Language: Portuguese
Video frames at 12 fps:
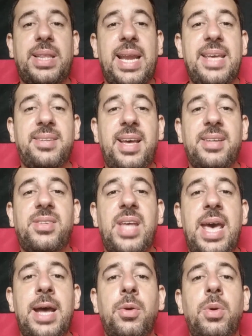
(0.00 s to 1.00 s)
3 a
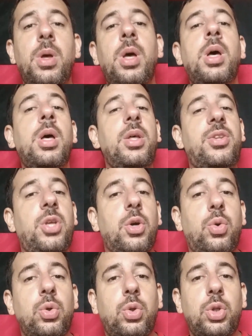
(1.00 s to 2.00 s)
0
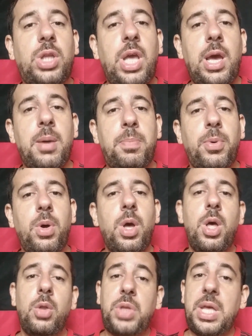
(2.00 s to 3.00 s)
segundo tempo,
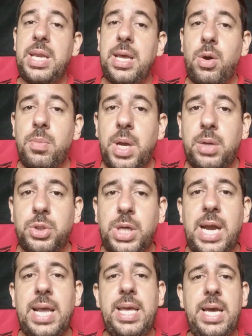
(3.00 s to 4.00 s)
tem nem como é que os
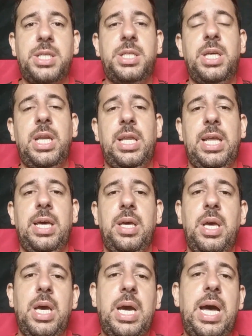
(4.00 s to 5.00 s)
caras reagirem,
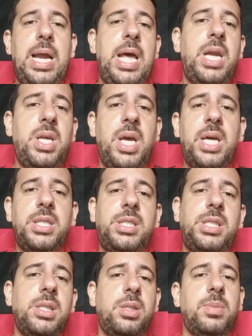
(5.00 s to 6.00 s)
né? Caralho,
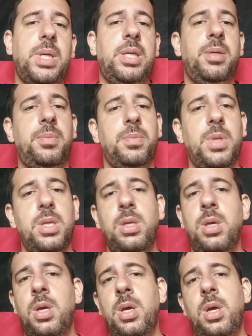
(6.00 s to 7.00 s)
reagiram, mano.
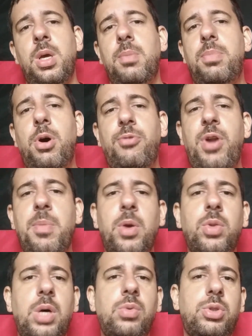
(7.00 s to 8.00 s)
Pô, o
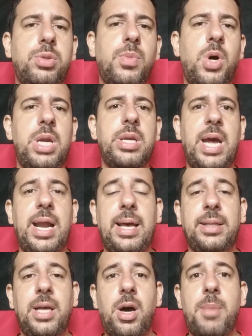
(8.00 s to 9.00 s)
Flamengo dá uns mole,
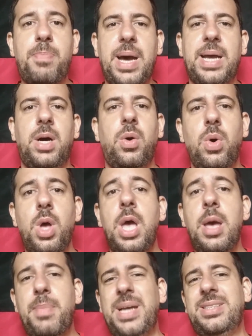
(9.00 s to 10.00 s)
cara, dá um apagão.
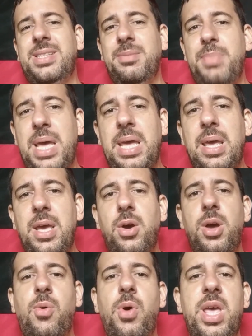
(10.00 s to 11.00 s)
Mas também eu
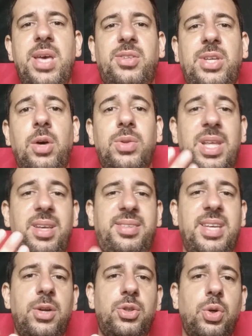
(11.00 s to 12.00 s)
reconheço que é o
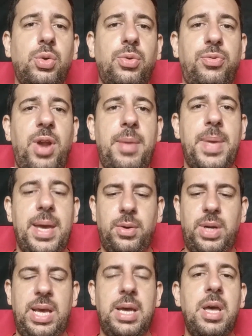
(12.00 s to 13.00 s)
terceiro jogo do
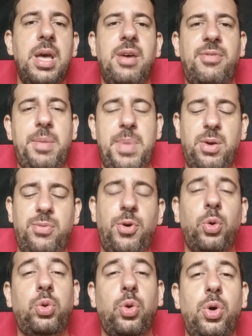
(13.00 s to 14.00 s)
Flamengo, né? O Flamengo
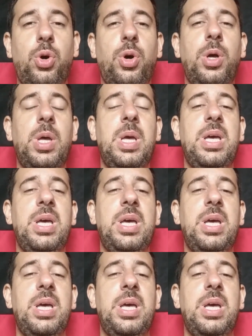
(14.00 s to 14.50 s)
voltou